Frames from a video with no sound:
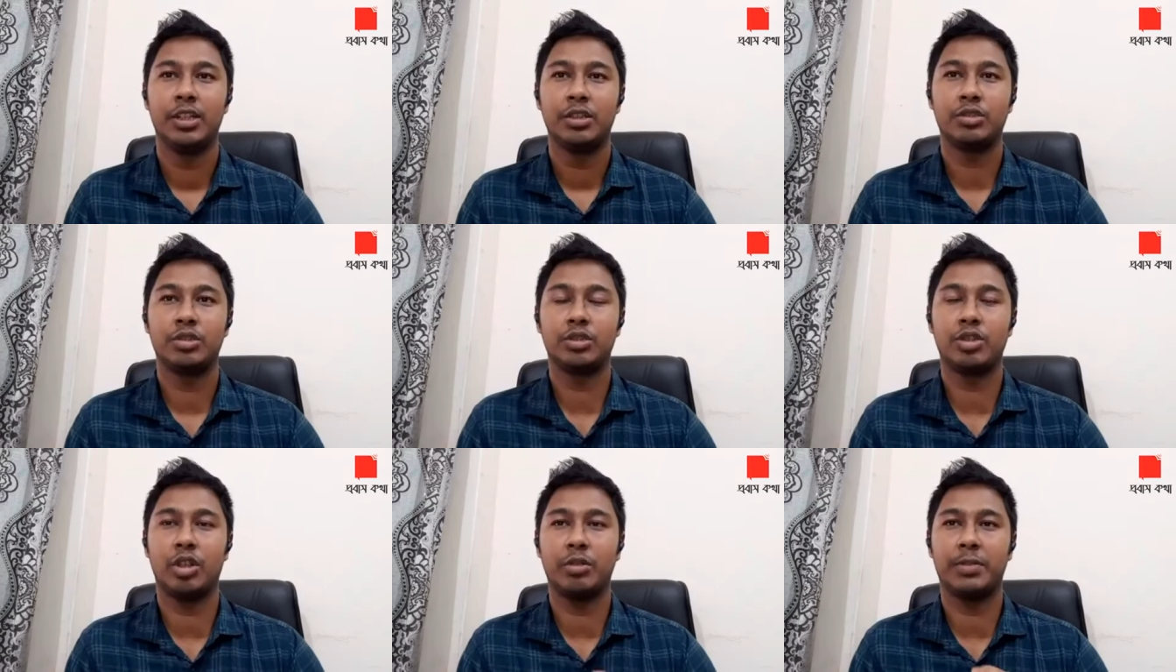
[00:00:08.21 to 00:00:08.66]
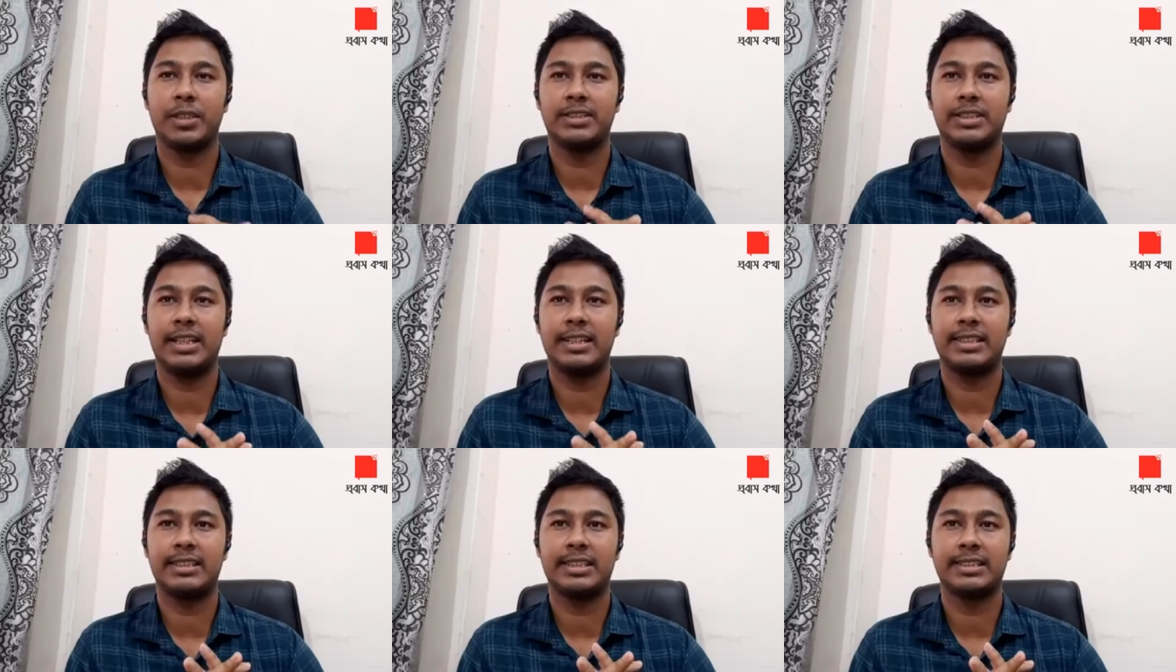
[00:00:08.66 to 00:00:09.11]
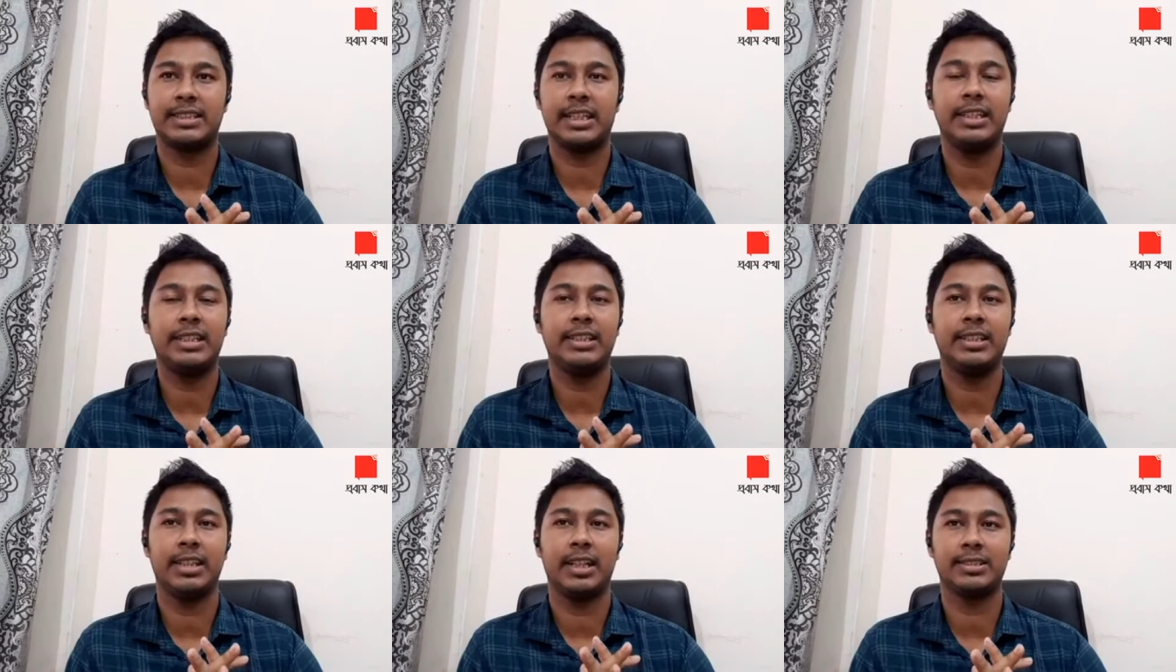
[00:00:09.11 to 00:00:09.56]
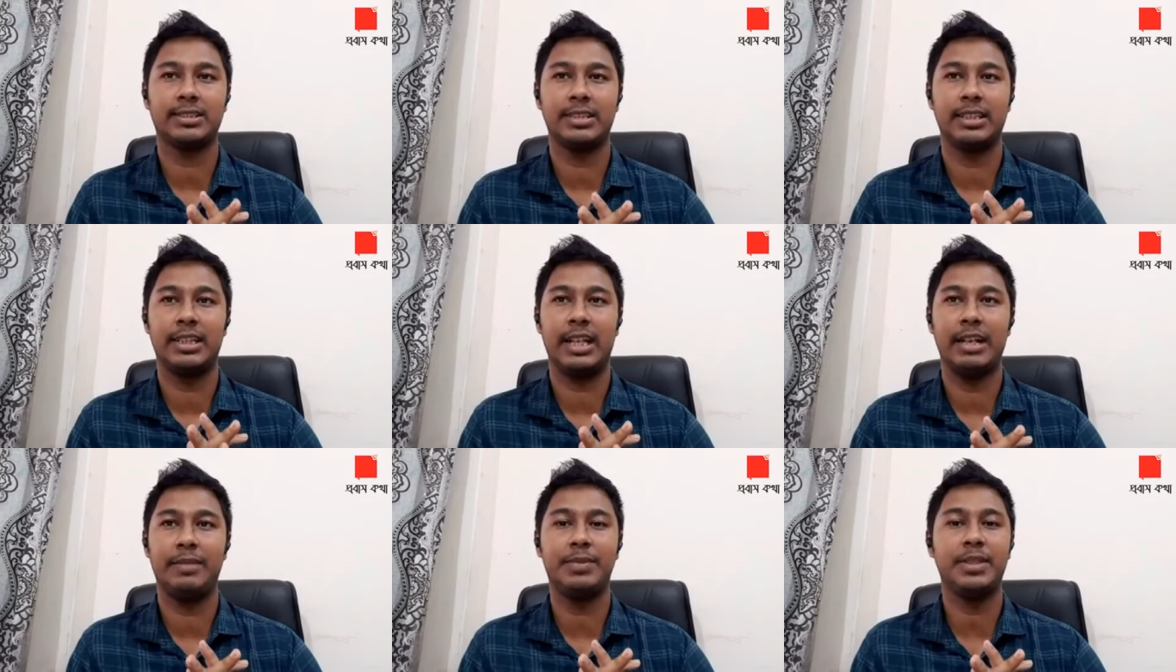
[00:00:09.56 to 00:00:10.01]
সুসংবাদ জানাতে চাই আজকে
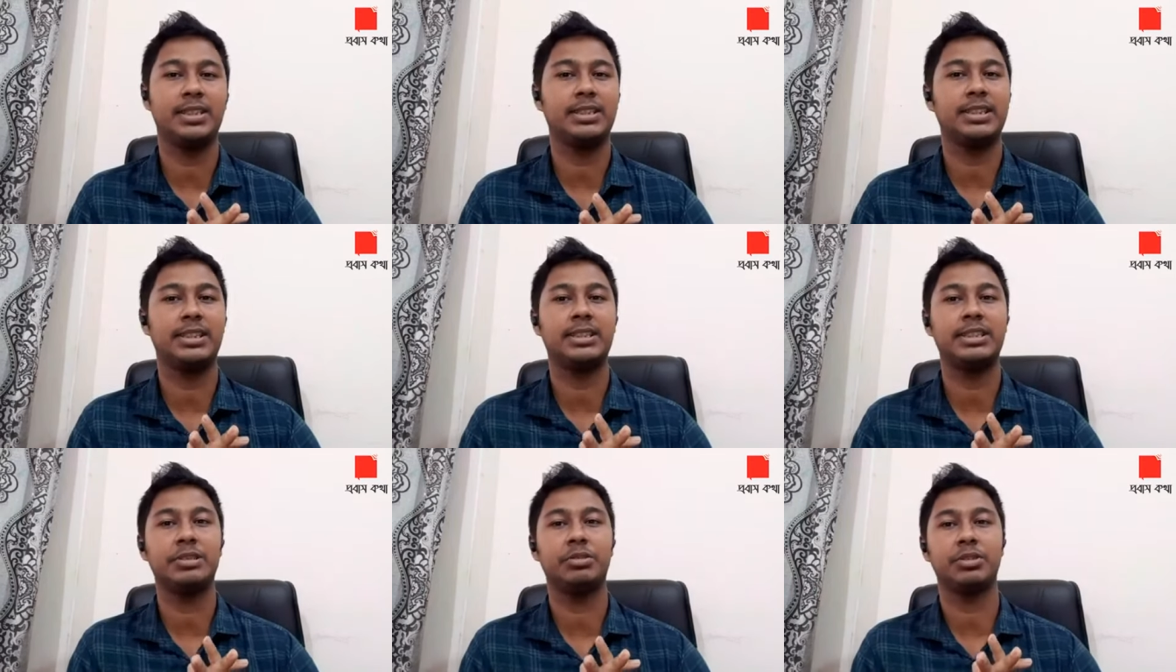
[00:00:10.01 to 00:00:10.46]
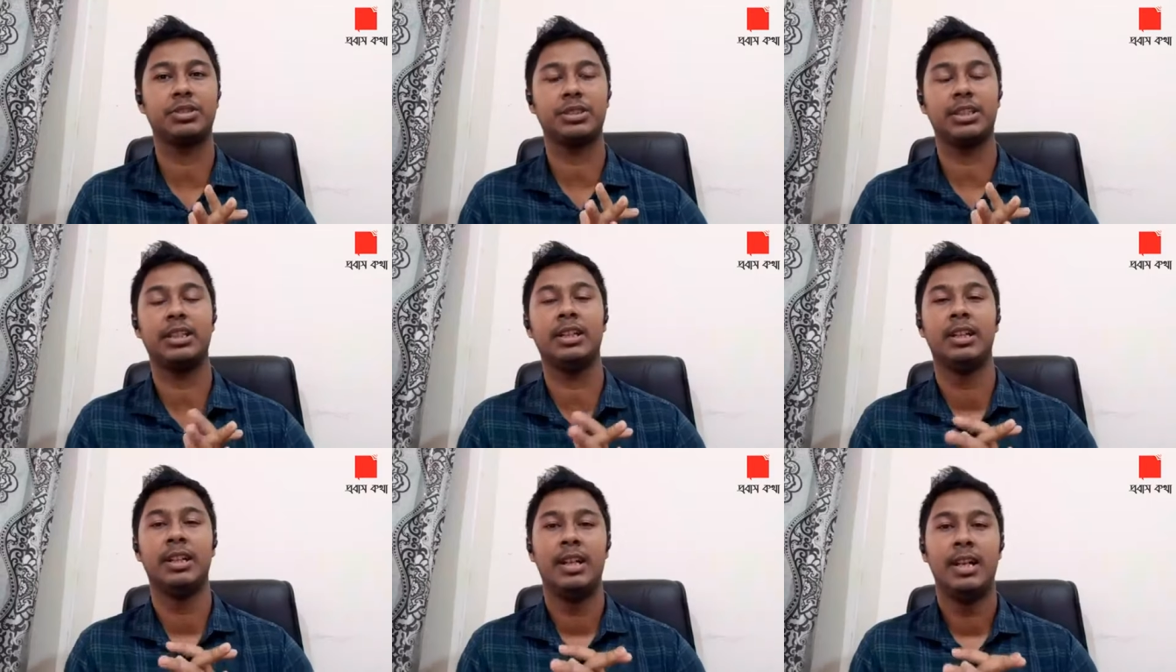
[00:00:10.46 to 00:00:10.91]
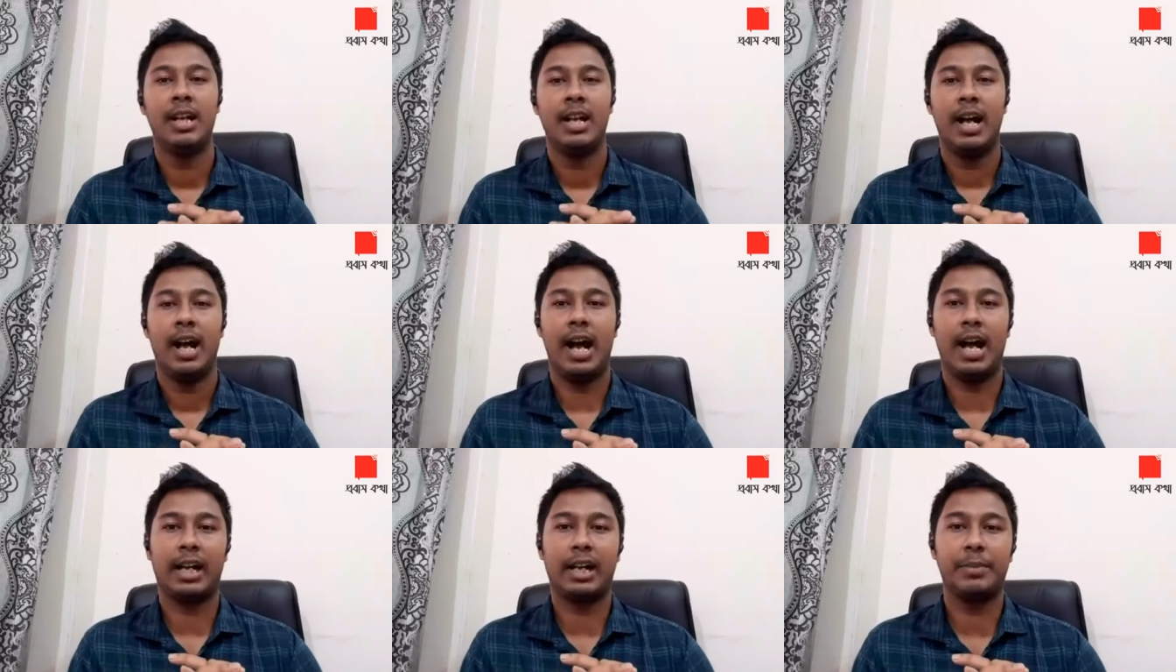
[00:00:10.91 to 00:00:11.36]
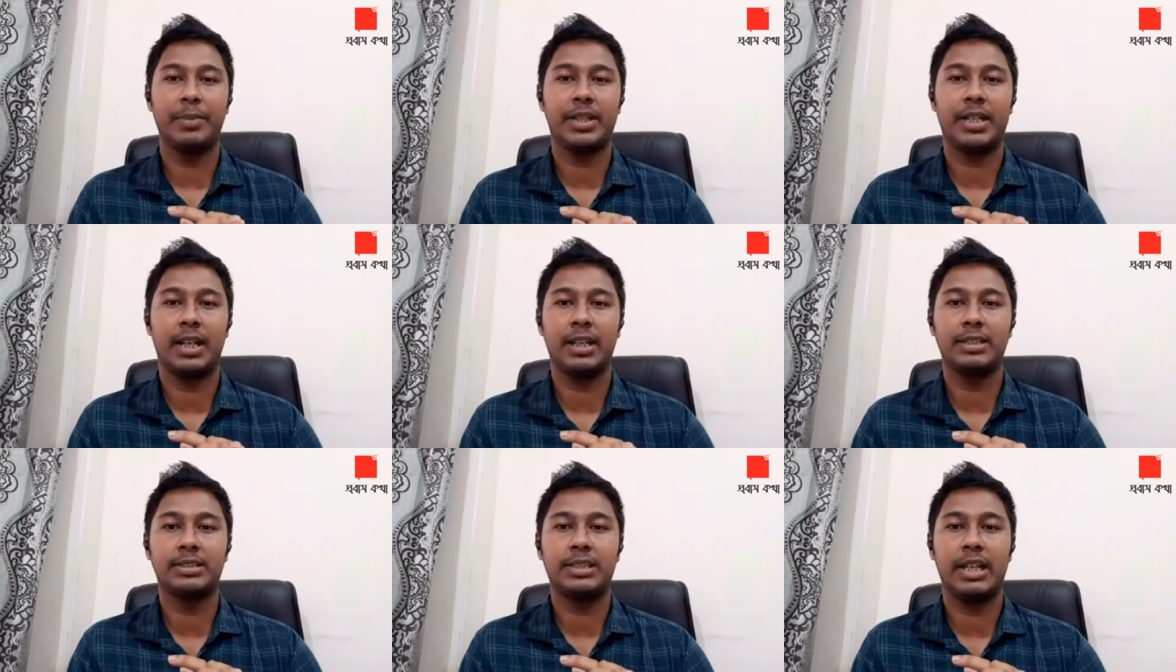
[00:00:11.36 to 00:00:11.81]
লাইভে যেটি হচ্ছে
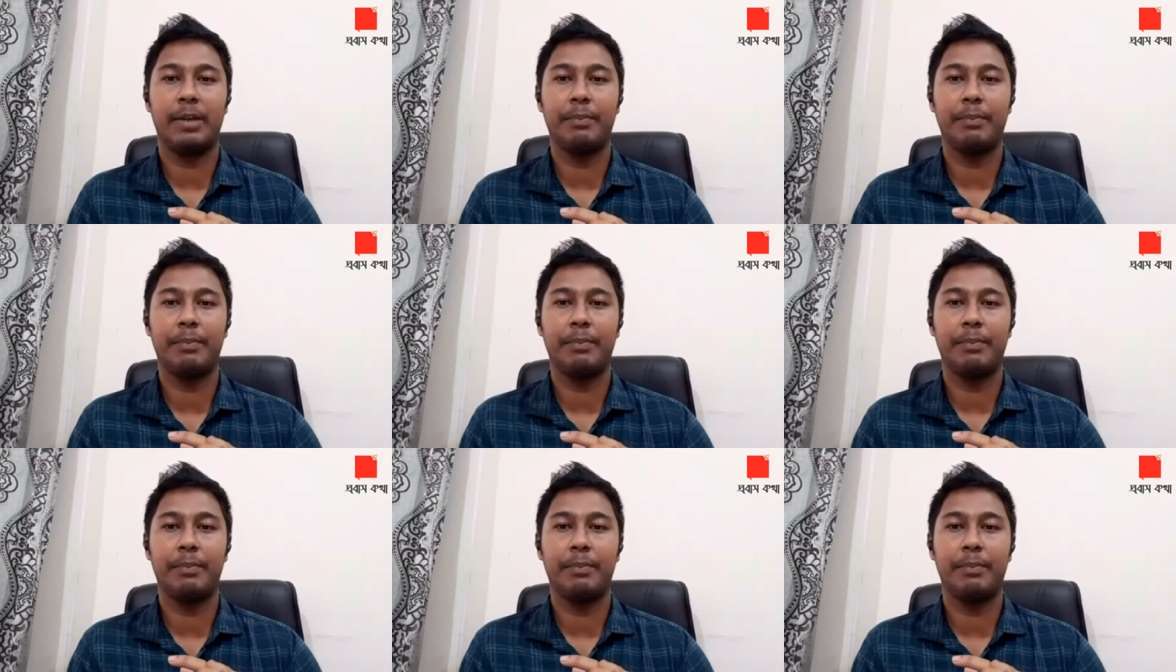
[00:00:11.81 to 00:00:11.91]
আগামীকাল